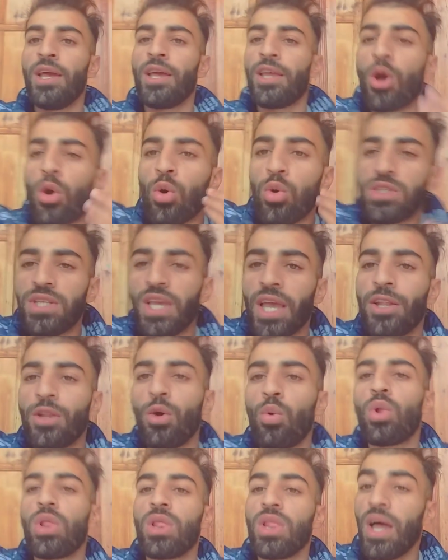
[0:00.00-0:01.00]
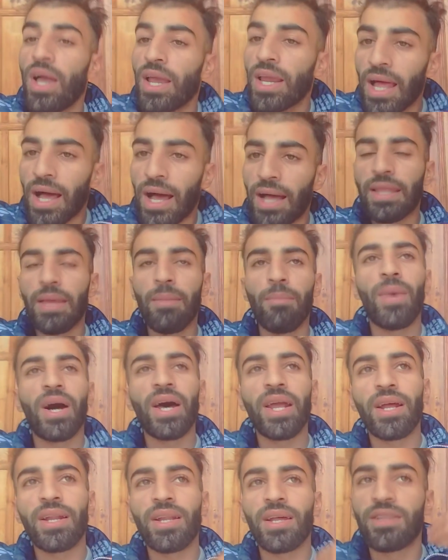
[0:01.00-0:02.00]
يا خوتي حنا والله العظيم ما
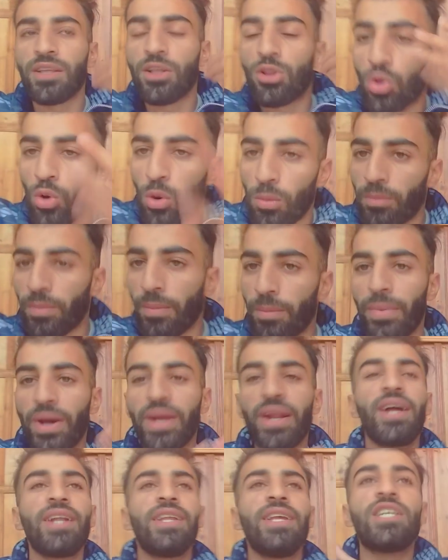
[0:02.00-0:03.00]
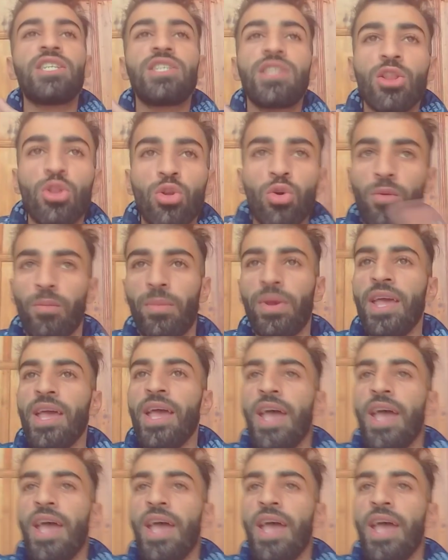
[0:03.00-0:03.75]
رانا ضدكم ما راناش ضدكم